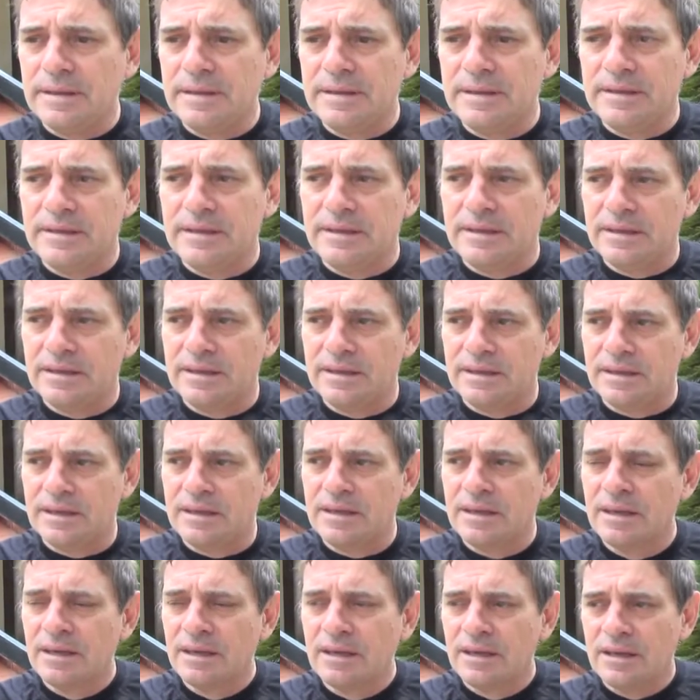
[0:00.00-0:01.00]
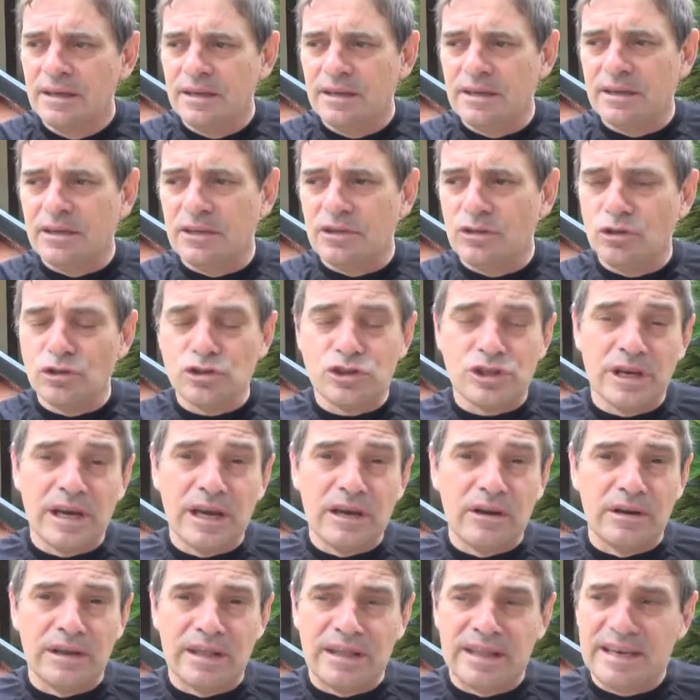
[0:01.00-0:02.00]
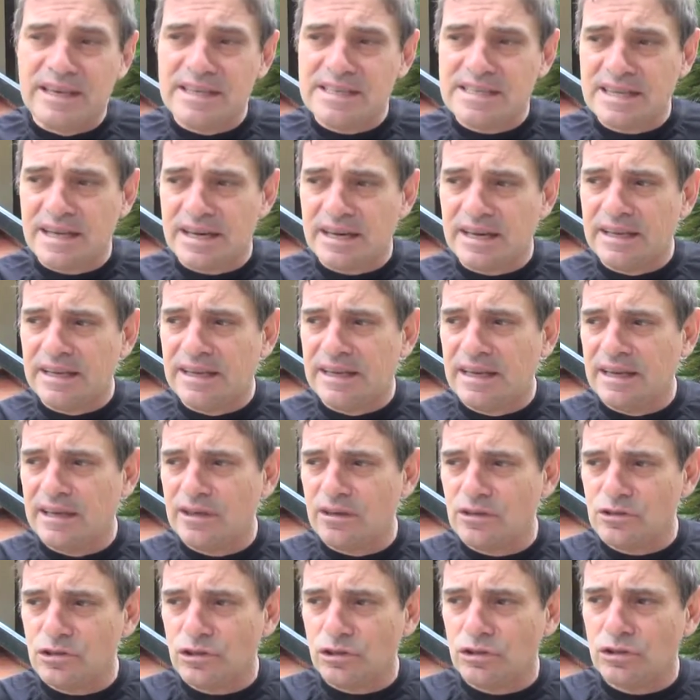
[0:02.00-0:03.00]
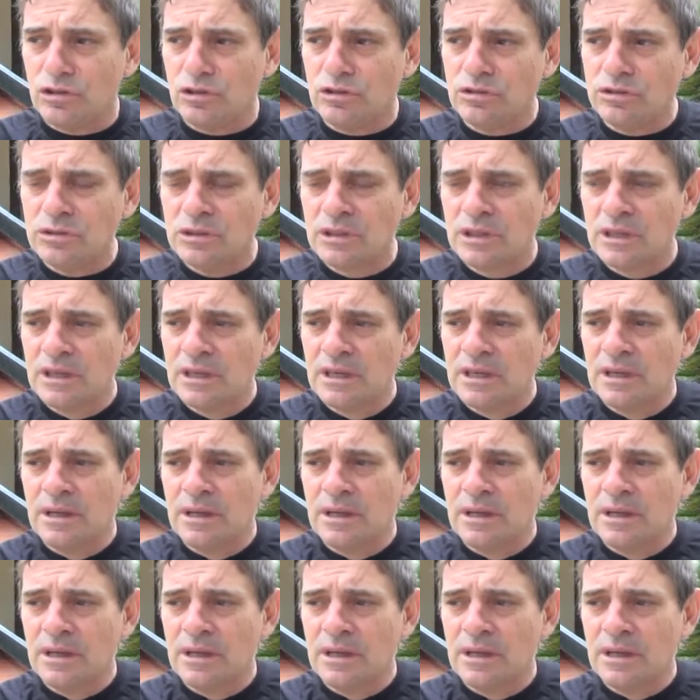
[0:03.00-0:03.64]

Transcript: y, dos llegaron, la Delicia Reina y nosotros,